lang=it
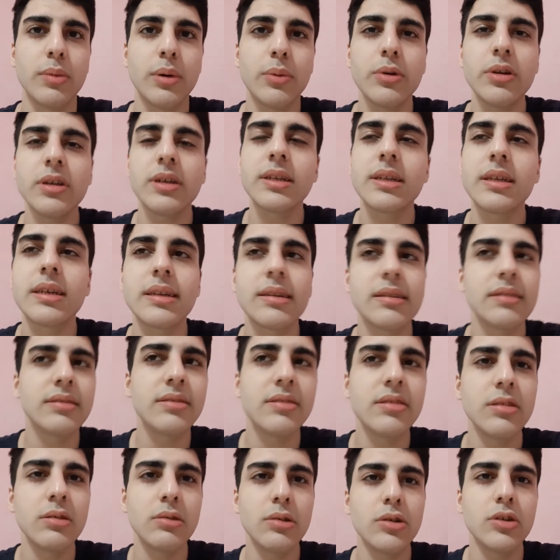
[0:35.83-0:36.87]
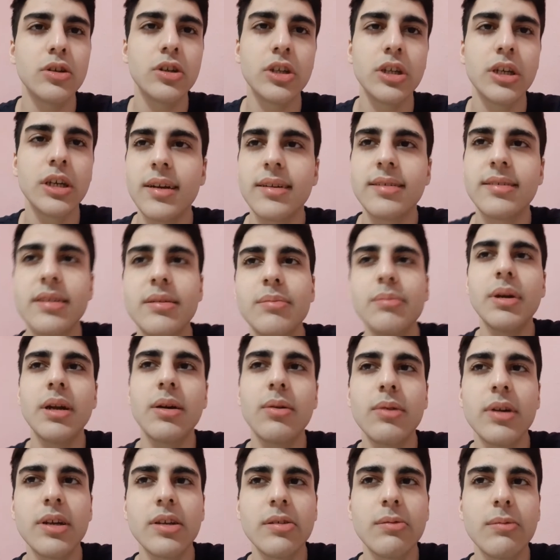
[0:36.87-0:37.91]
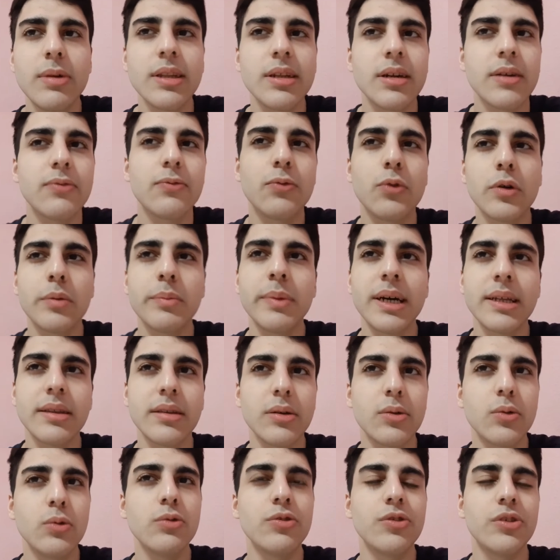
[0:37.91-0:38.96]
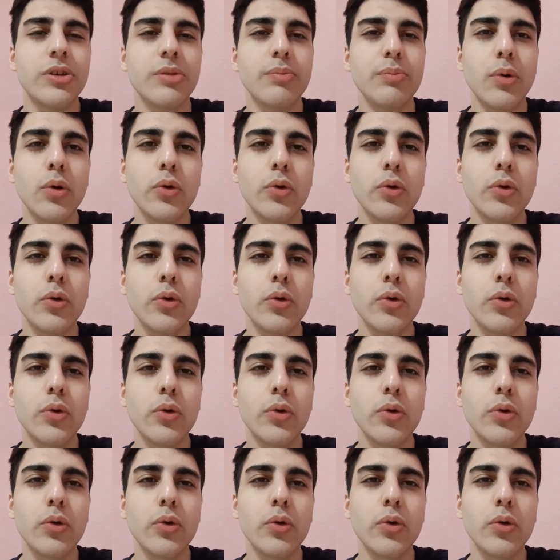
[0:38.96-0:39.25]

ma poi anche Chiesi oggi, cioè sembrava una squadra formata così,